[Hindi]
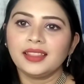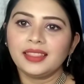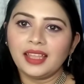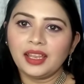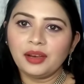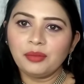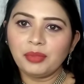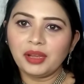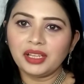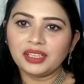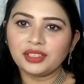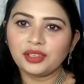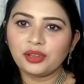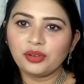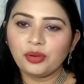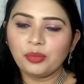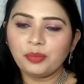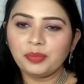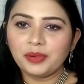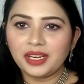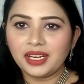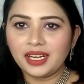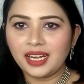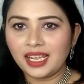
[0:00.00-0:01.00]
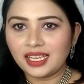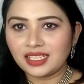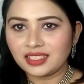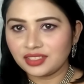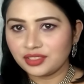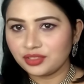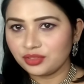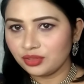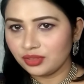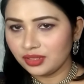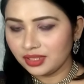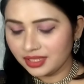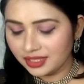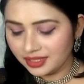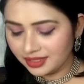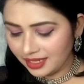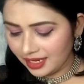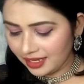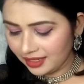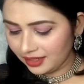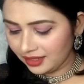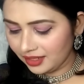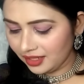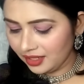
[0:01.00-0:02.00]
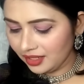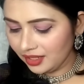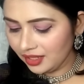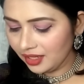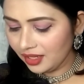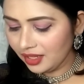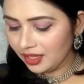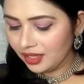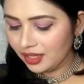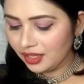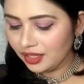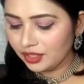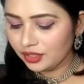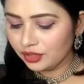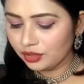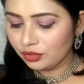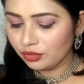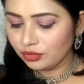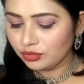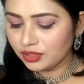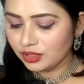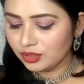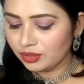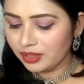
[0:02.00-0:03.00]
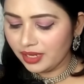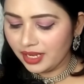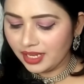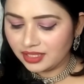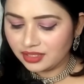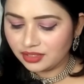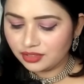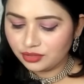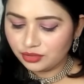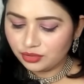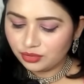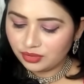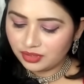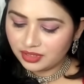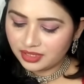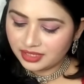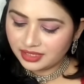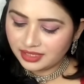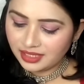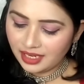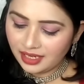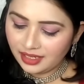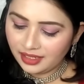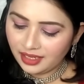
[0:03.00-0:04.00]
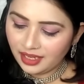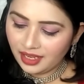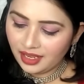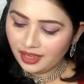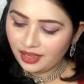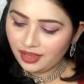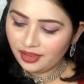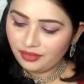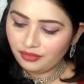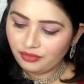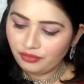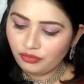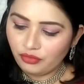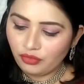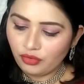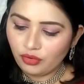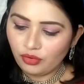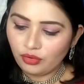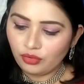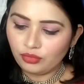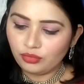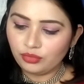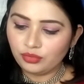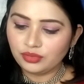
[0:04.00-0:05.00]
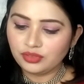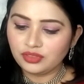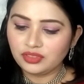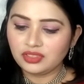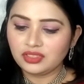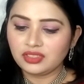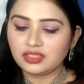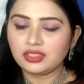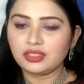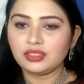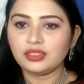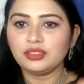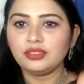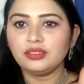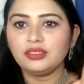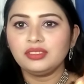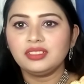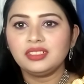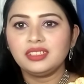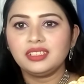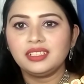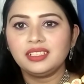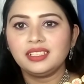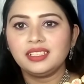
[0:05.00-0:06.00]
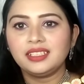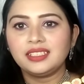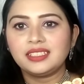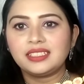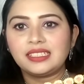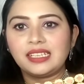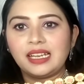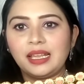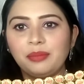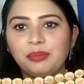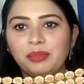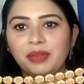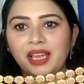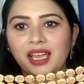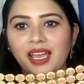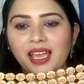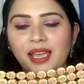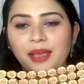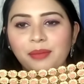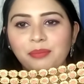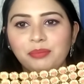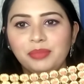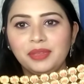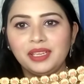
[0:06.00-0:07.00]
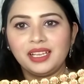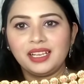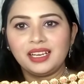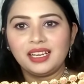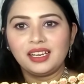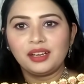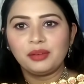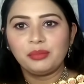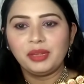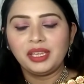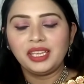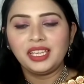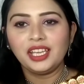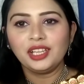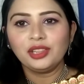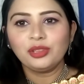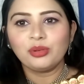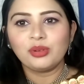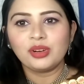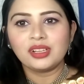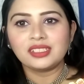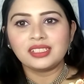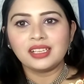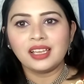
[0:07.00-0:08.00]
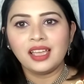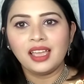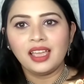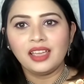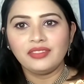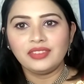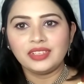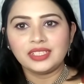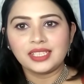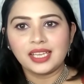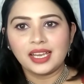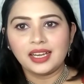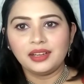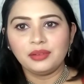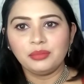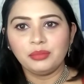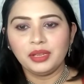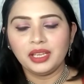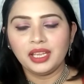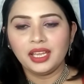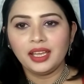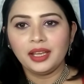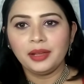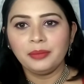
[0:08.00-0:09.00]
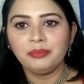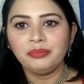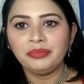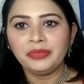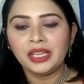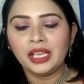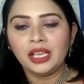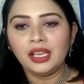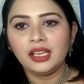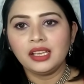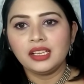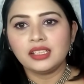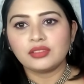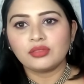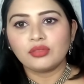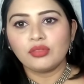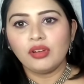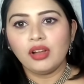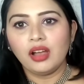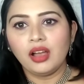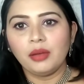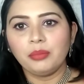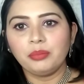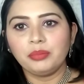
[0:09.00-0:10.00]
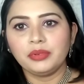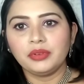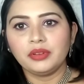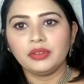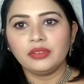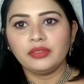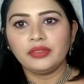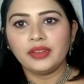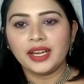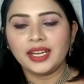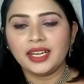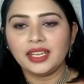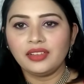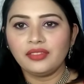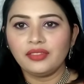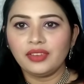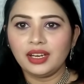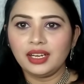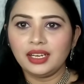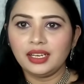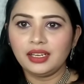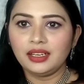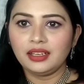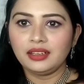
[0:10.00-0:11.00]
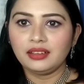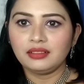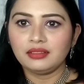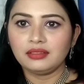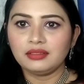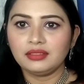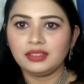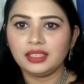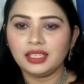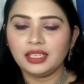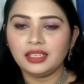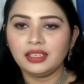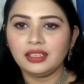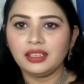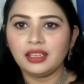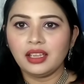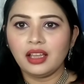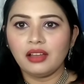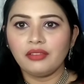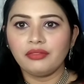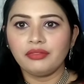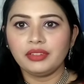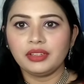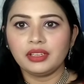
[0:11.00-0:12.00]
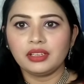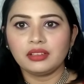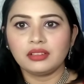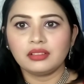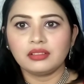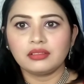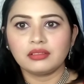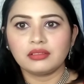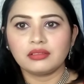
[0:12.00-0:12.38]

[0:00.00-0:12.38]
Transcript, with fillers: देन बात करो अपने नेक्स्ट ज्वेलरी सेट की तो जो नेक्स्ट ज्वेलरी सेट है वो कुछ इस टाइप का है पिंक कलर में ये थोड़ा सा हैवी साइड में है इसको आप वेडिंग वाले दिन या फिर